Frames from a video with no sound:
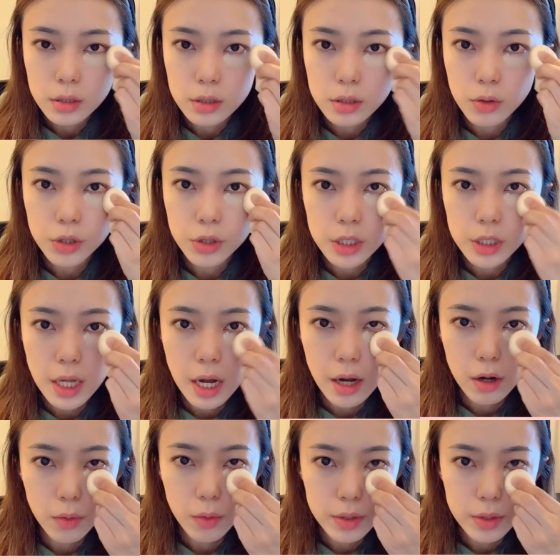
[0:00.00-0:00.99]
都是
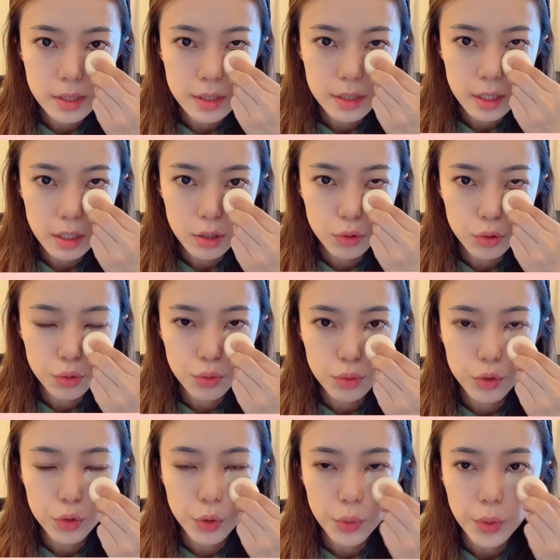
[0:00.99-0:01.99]
要我自己去
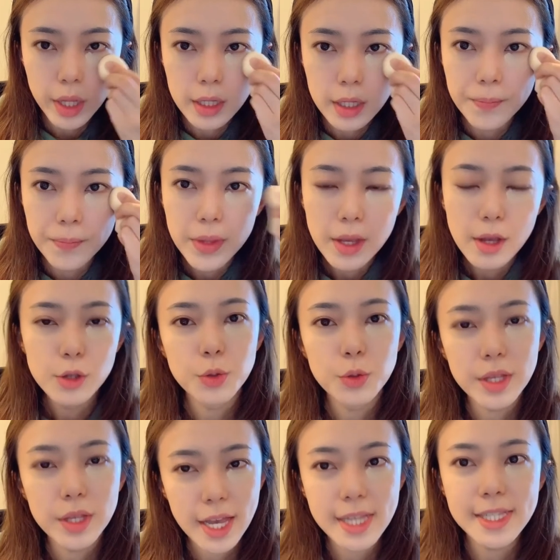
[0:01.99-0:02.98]
处理的，所
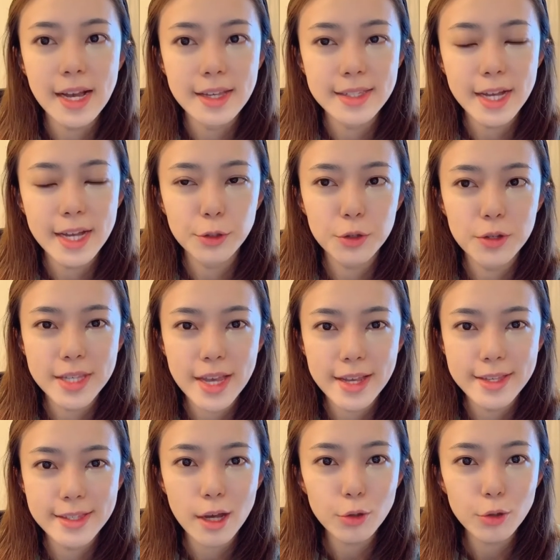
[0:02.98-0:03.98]
以你可以想象，就是在
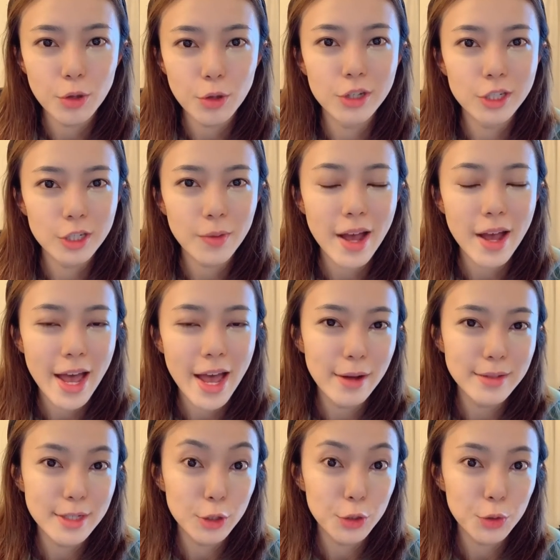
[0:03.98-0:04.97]
教学之外，还要
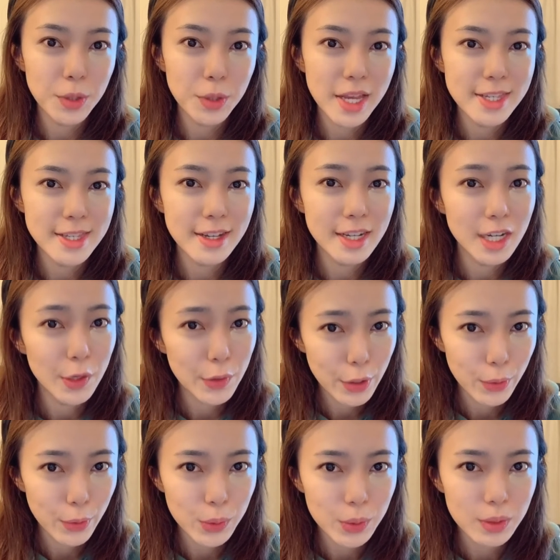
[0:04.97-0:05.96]
再处理一些课外
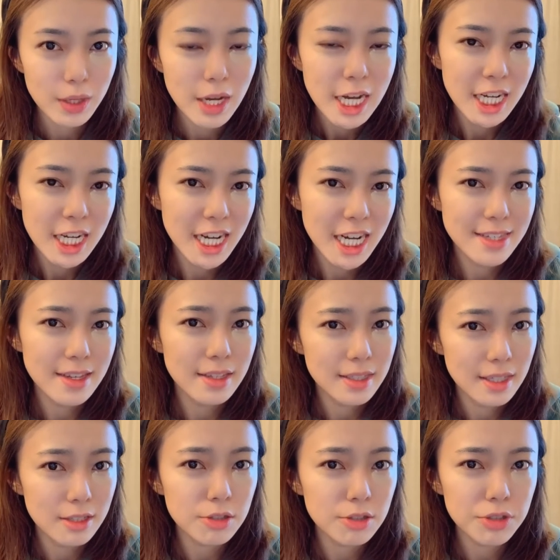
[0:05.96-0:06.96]
活动和一些
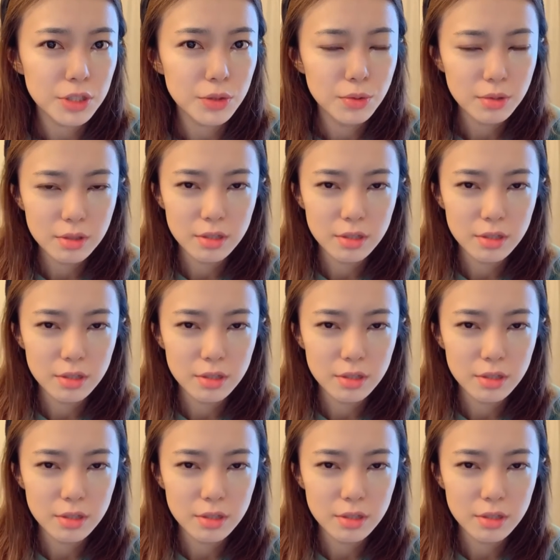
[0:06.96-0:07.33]
行政职务，